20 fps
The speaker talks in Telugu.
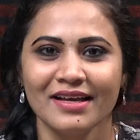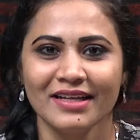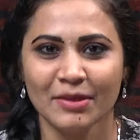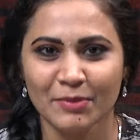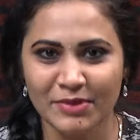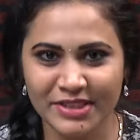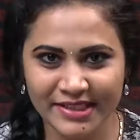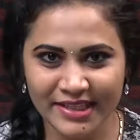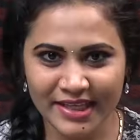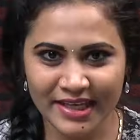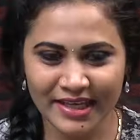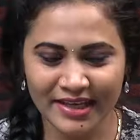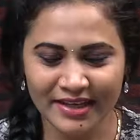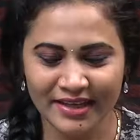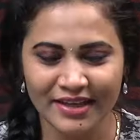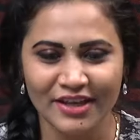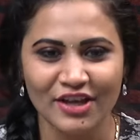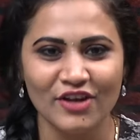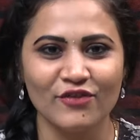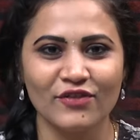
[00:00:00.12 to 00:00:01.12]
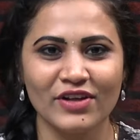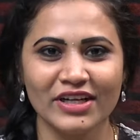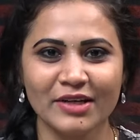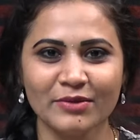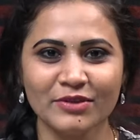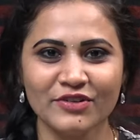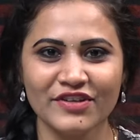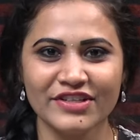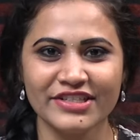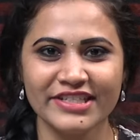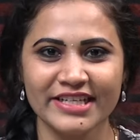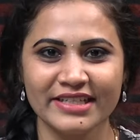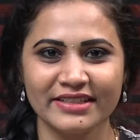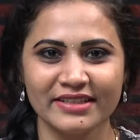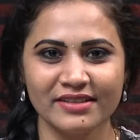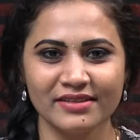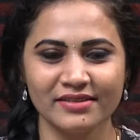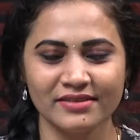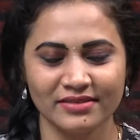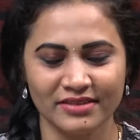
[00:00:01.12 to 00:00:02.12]
నమస్తే వెల్కమ్ టు అవర్
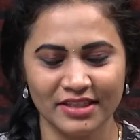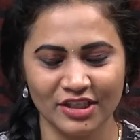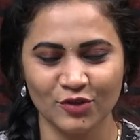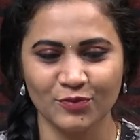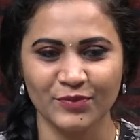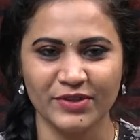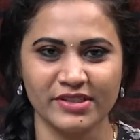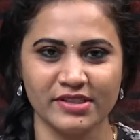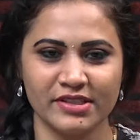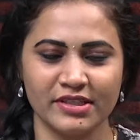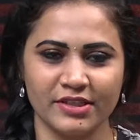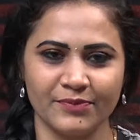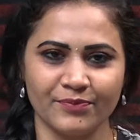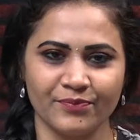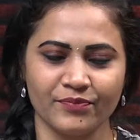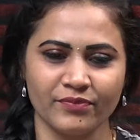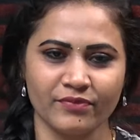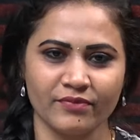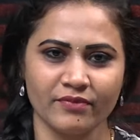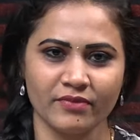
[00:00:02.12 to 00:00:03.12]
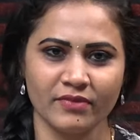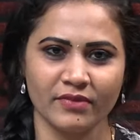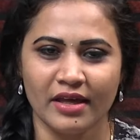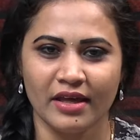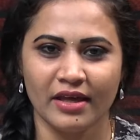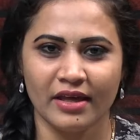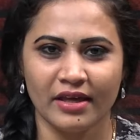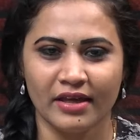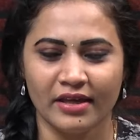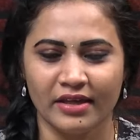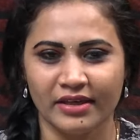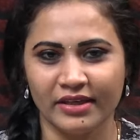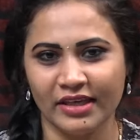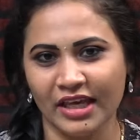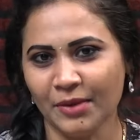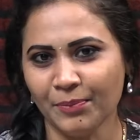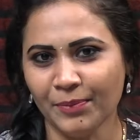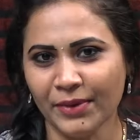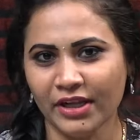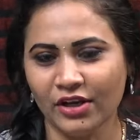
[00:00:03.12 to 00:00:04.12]
ఛానల్ నేను మేసిరి
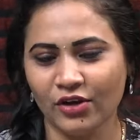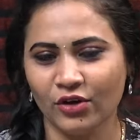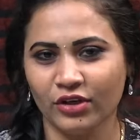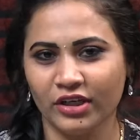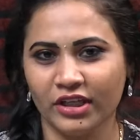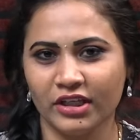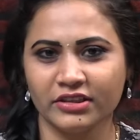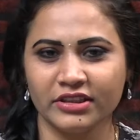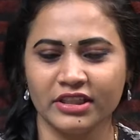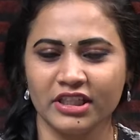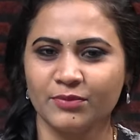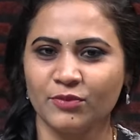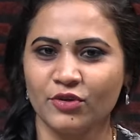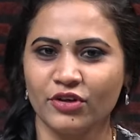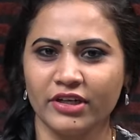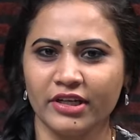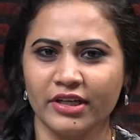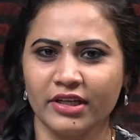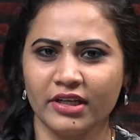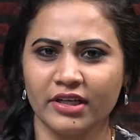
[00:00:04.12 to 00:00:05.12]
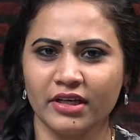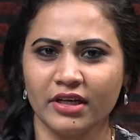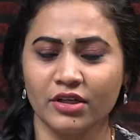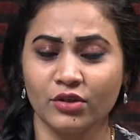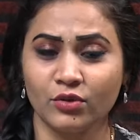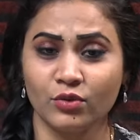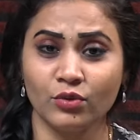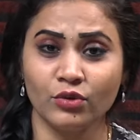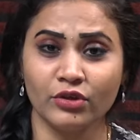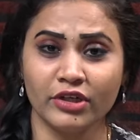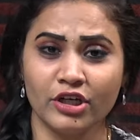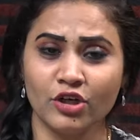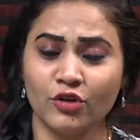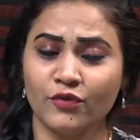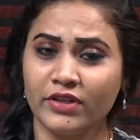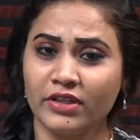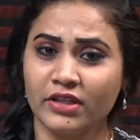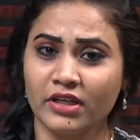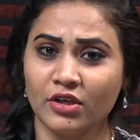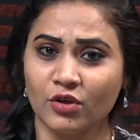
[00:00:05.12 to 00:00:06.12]
ఏపీలోని జగన్మోహన్ రెడ్డి గారు రెండు
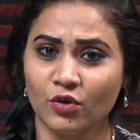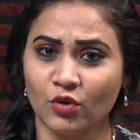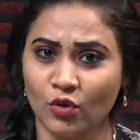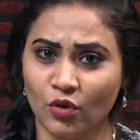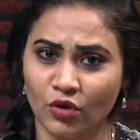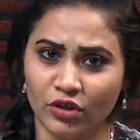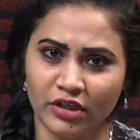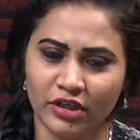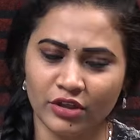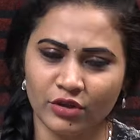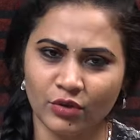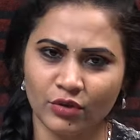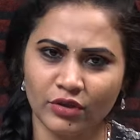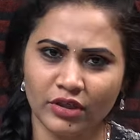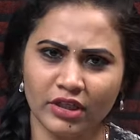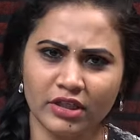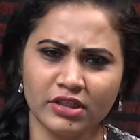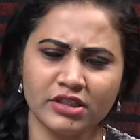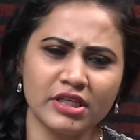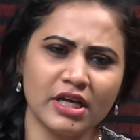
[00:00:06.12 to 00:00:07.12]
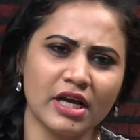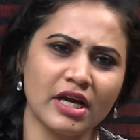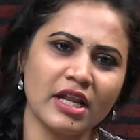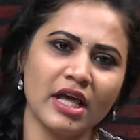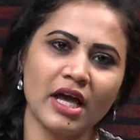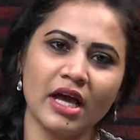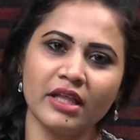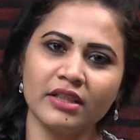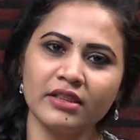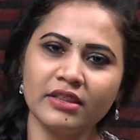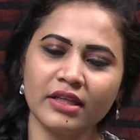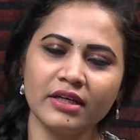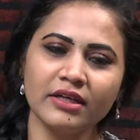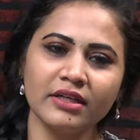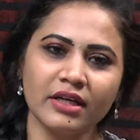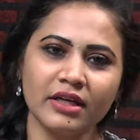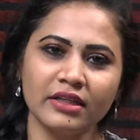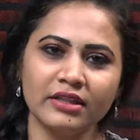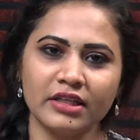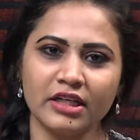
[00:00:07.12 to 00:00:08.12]
వందల కోట్లతోని చాలా
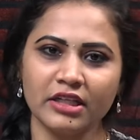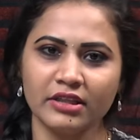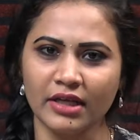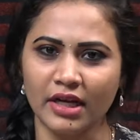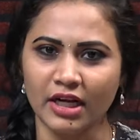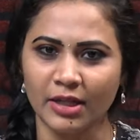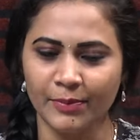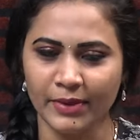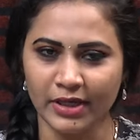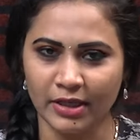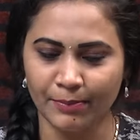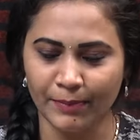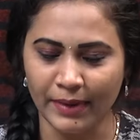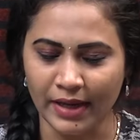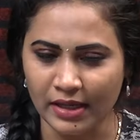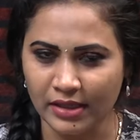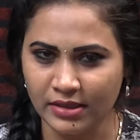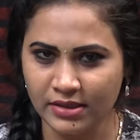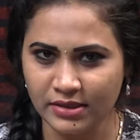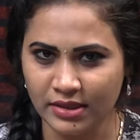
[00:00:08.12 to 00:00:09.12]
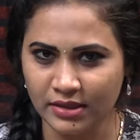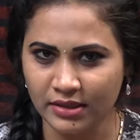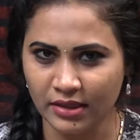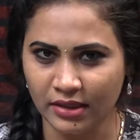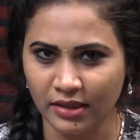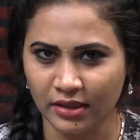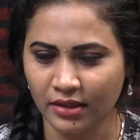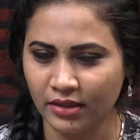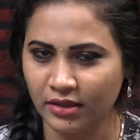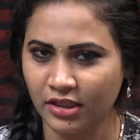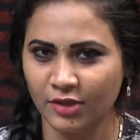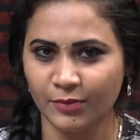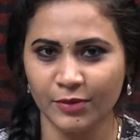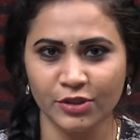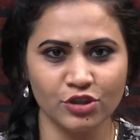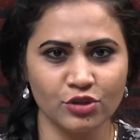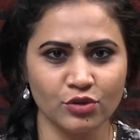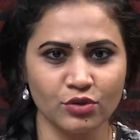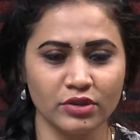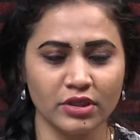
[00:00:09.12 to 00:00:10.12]
అందంగా తన తాడపల్లి ప్యాలెస్ని అయితే
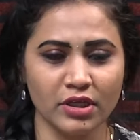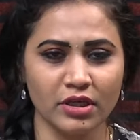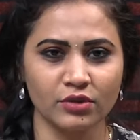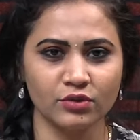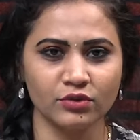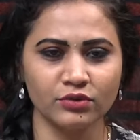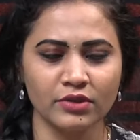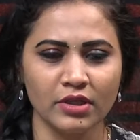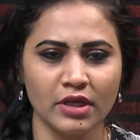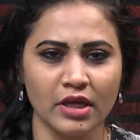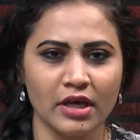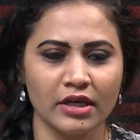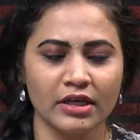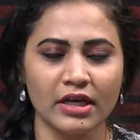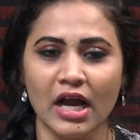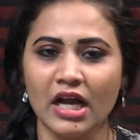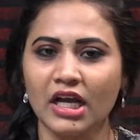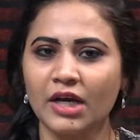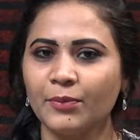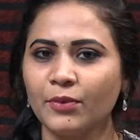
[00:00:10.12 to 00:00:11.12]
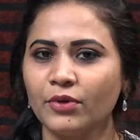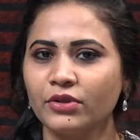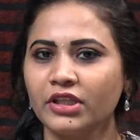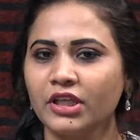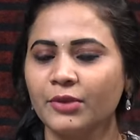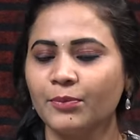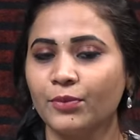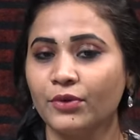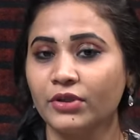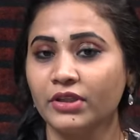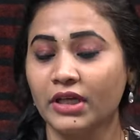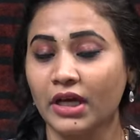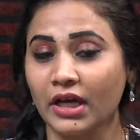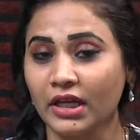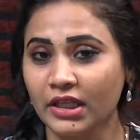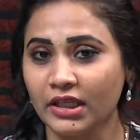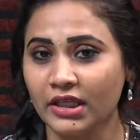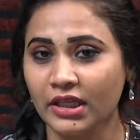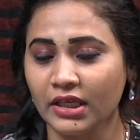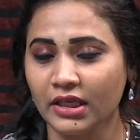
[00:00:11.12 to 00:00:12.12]
నిర్మించుకున్నారు కాకపోతే ఇప్పుడు
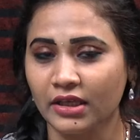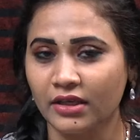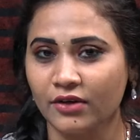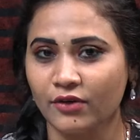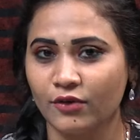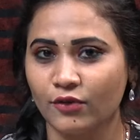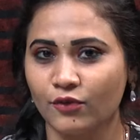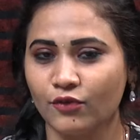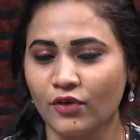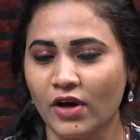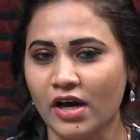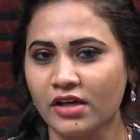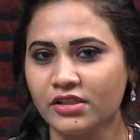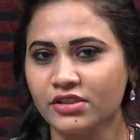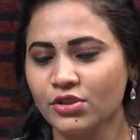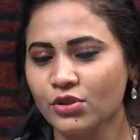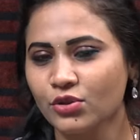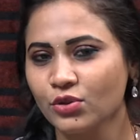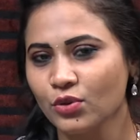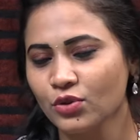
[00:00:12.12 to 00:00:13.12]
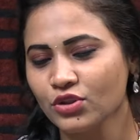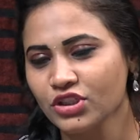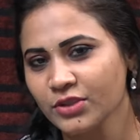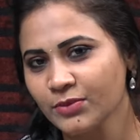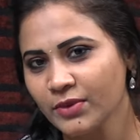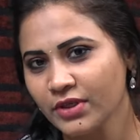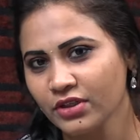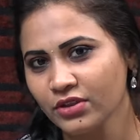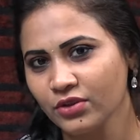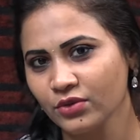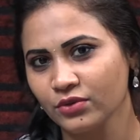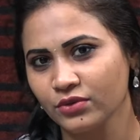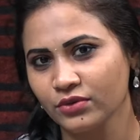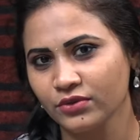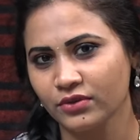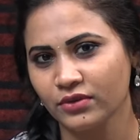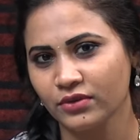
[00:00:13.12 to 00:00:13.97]
దానికి వాస్తు దోషం అంటూ